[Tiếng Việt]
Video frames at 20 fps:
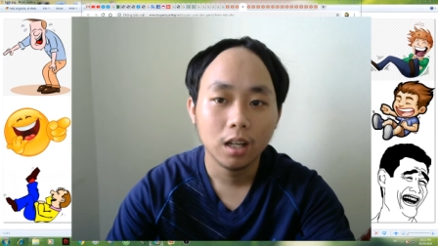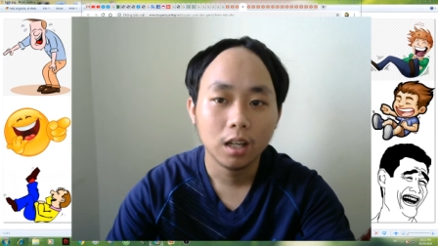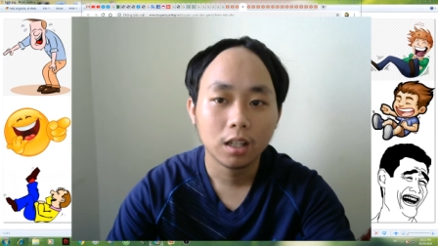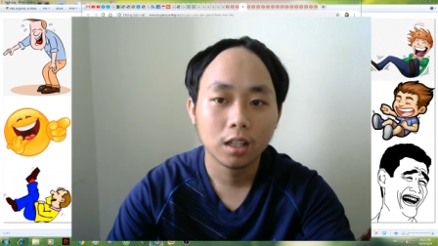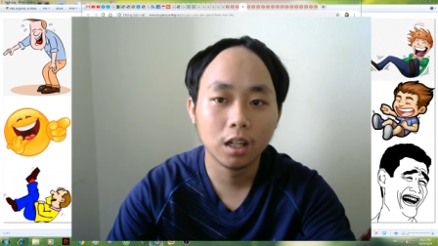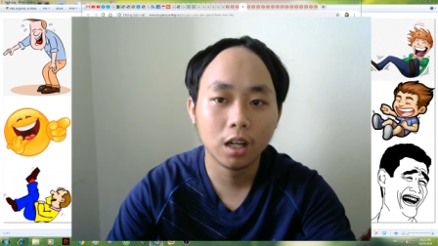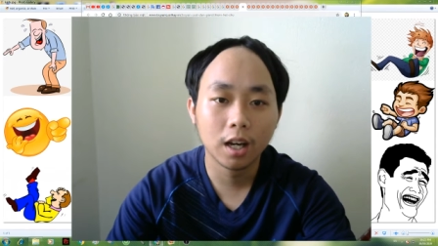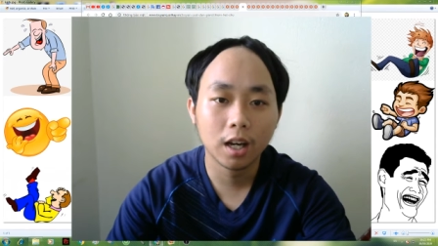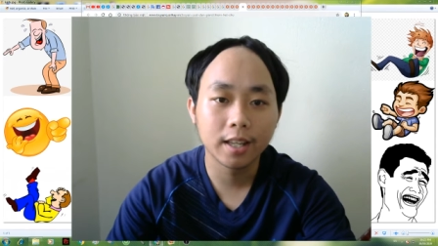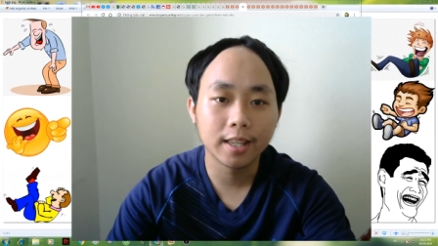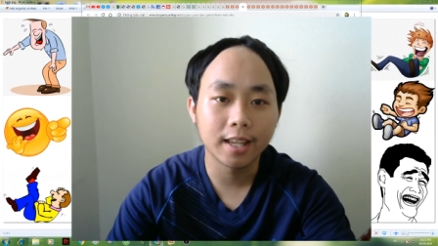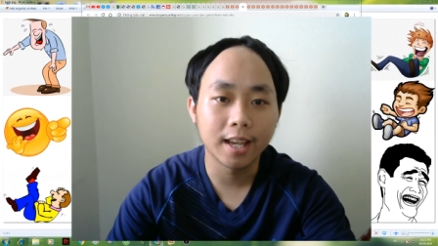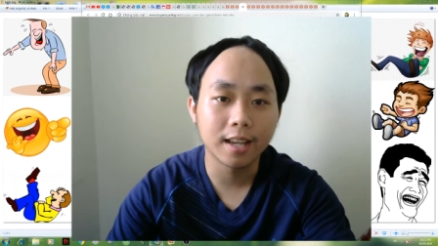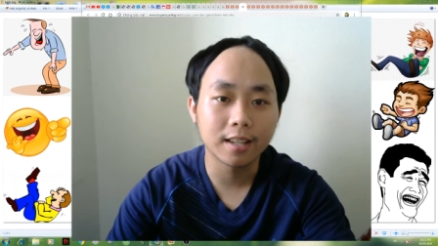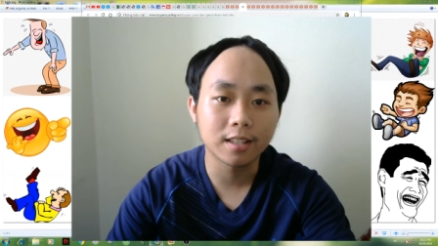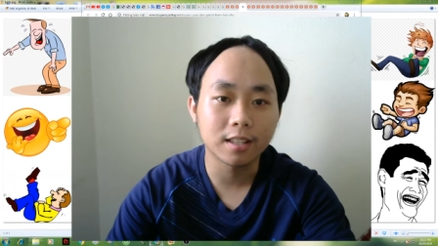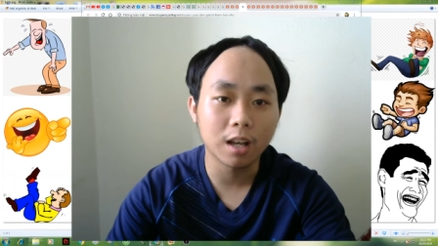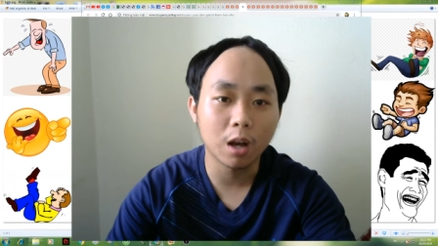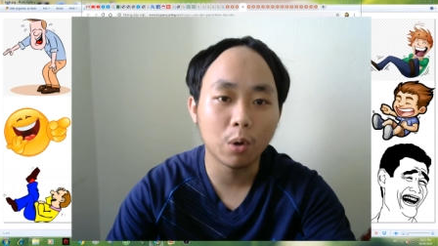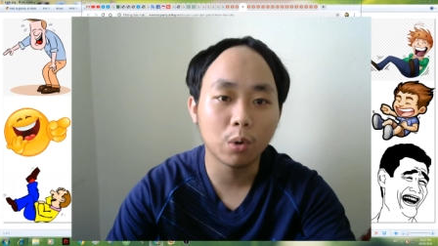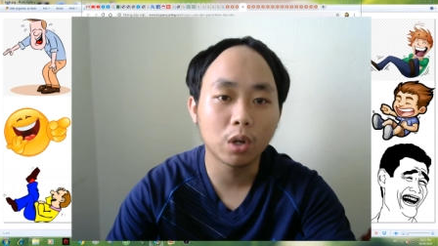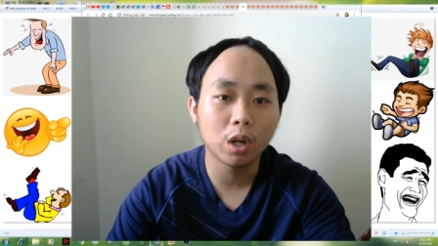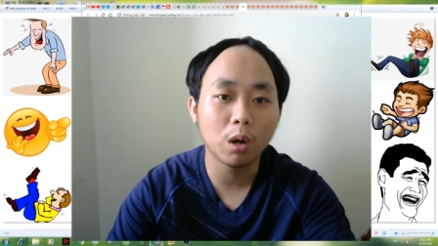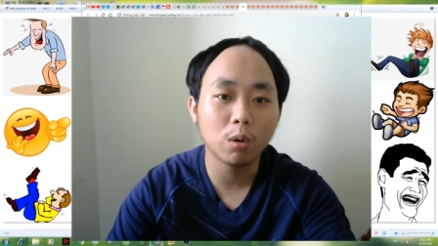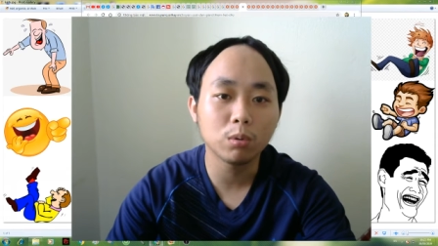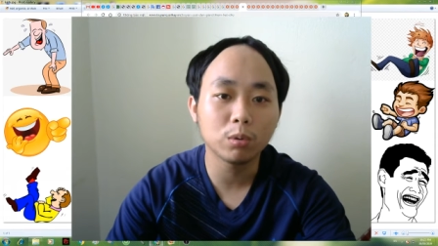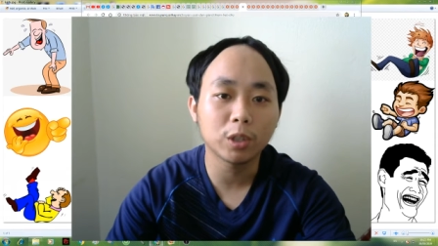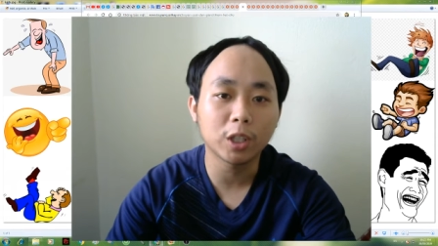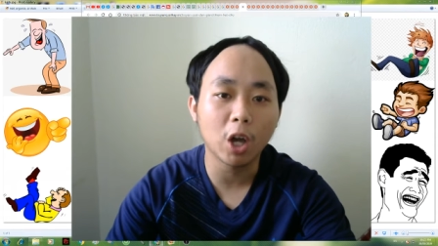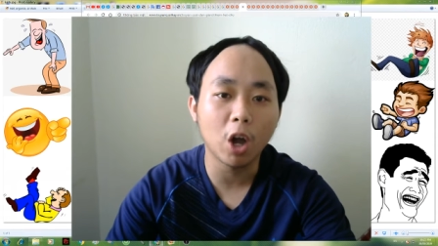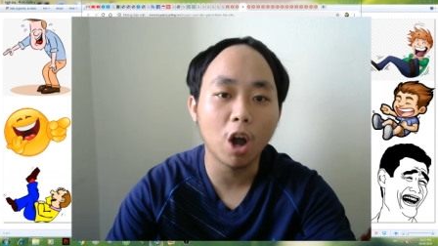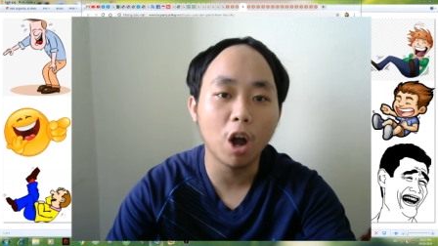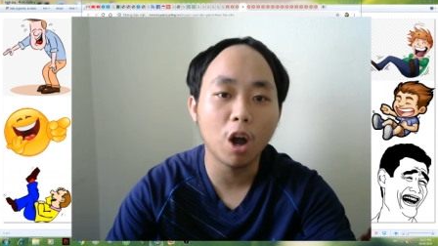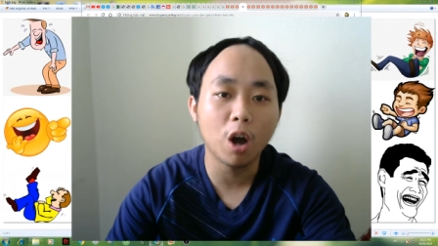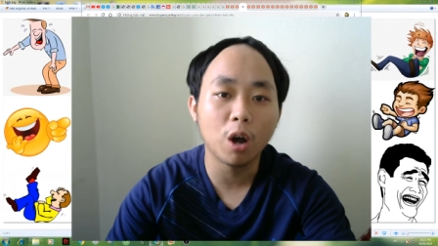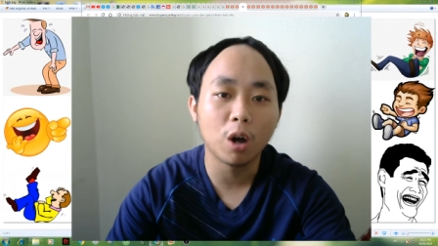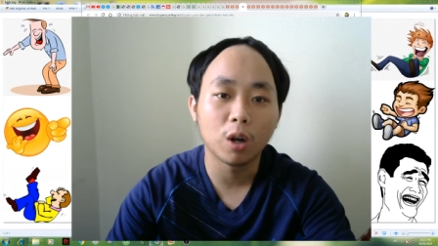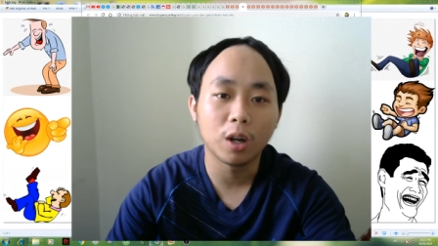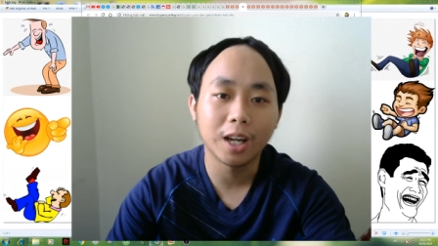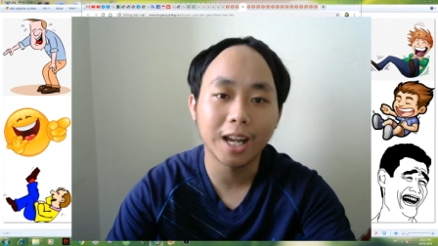Người nhà giàu không
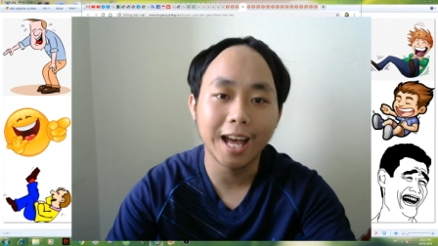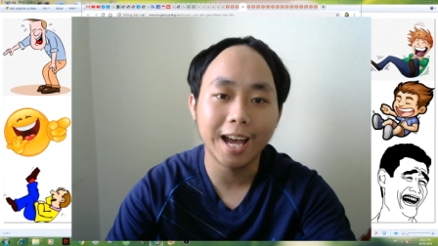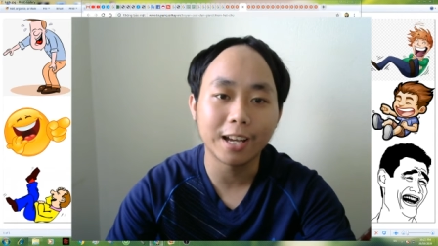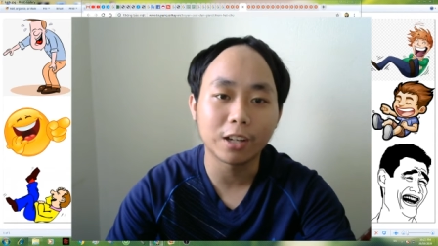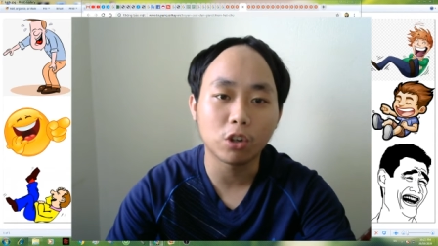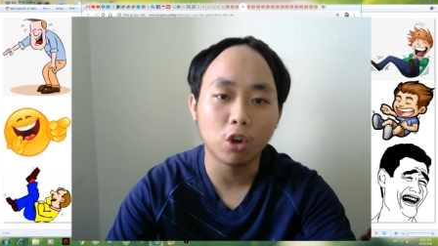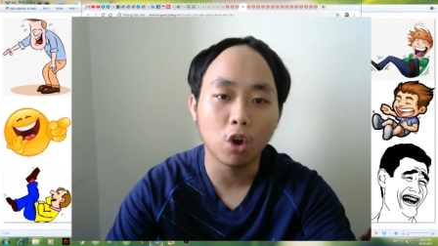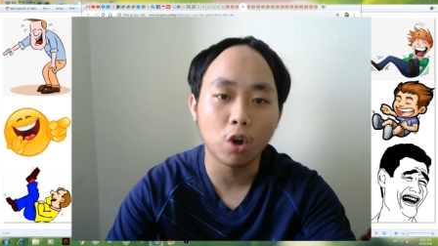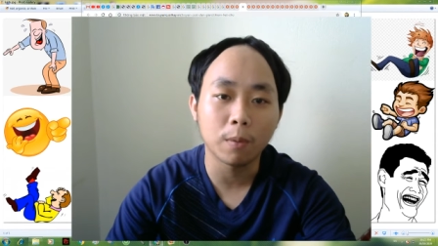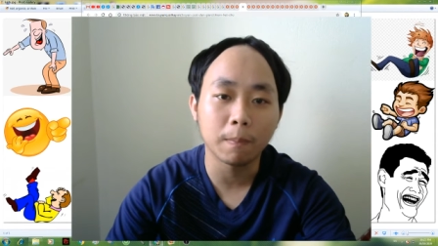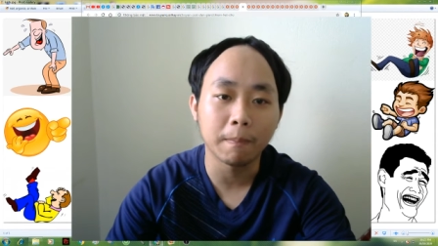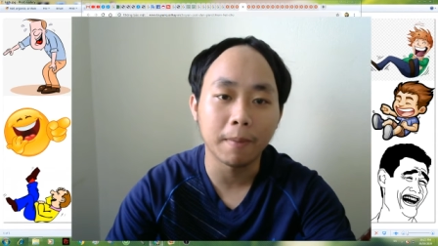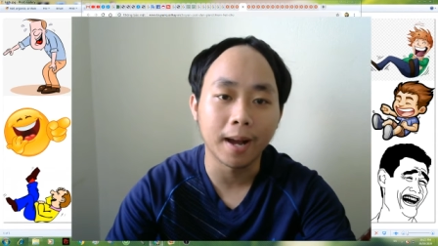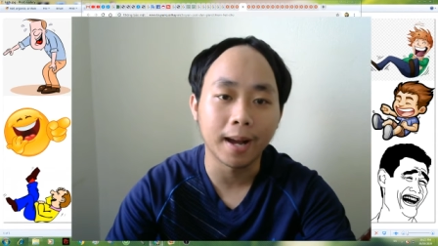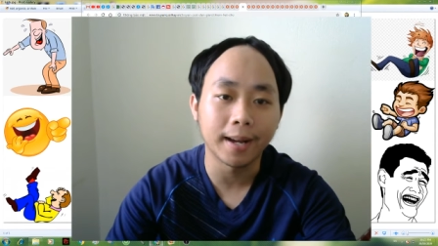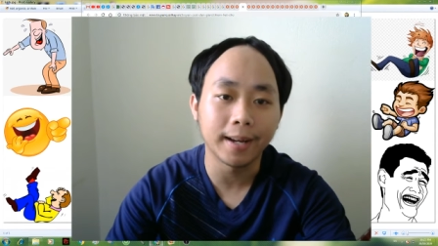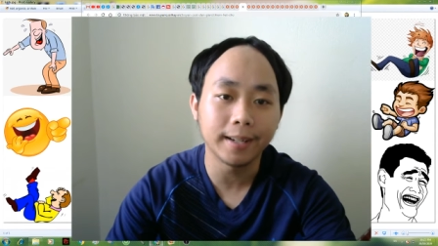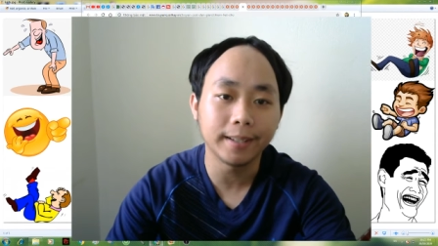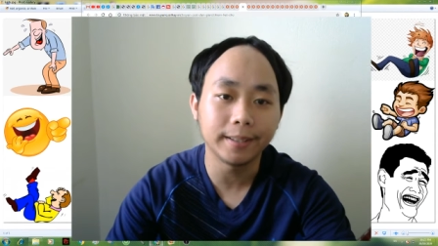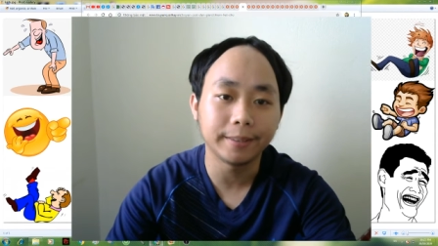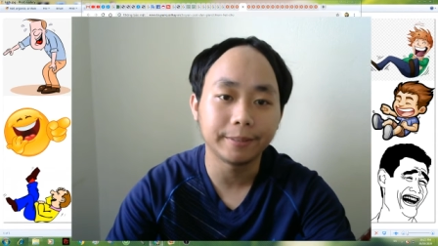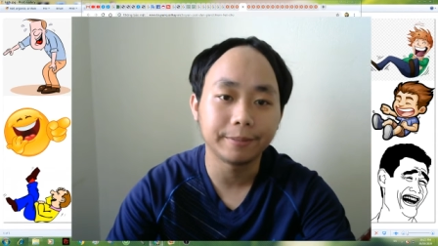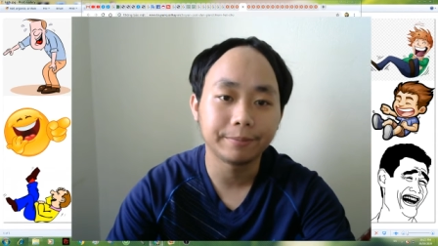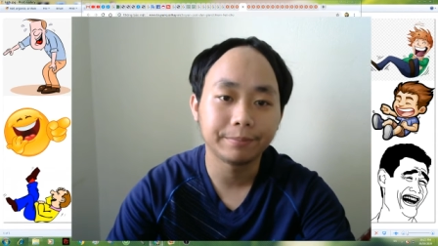cho lại còn mắng